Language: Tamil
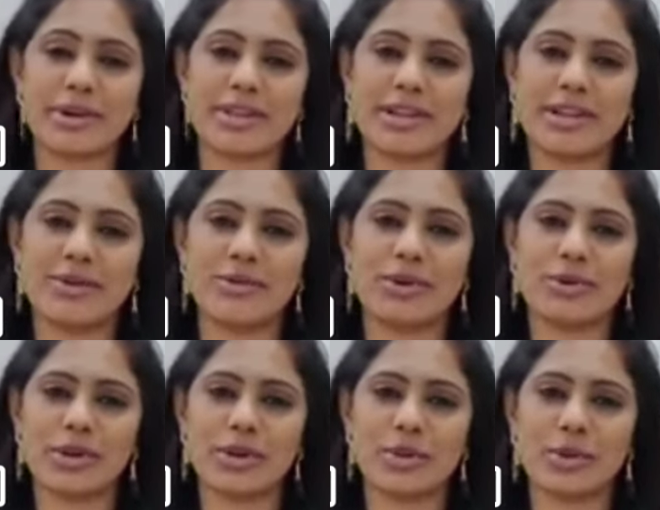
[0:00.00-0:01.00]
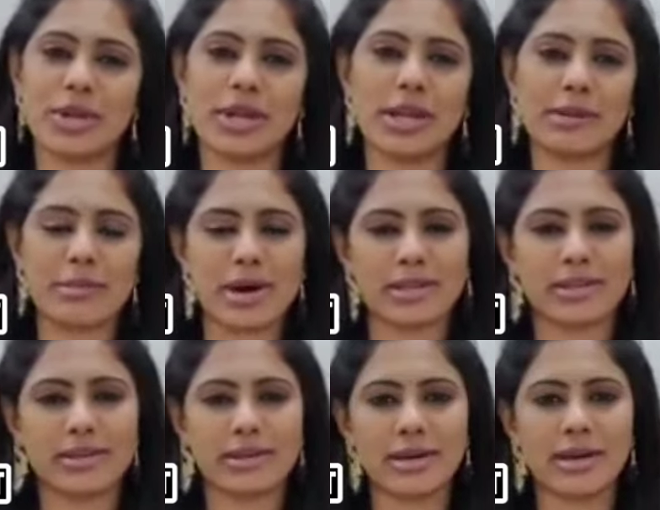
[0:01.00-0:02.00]
மாதிரி உங்களுடைய துணிகளை
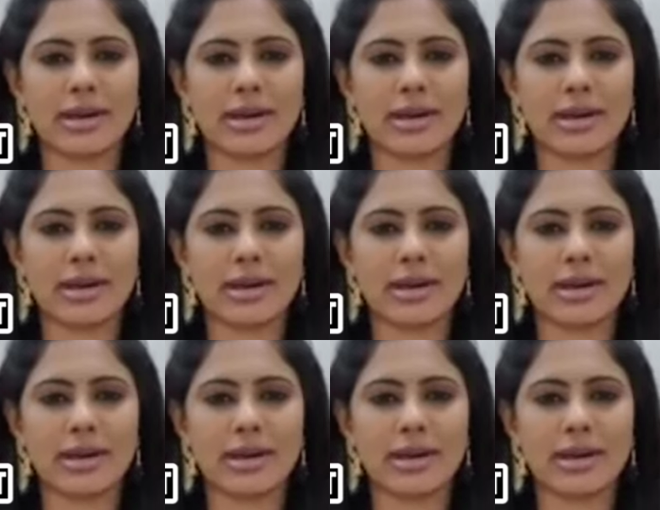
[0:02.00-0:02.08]
மாற்றுங்க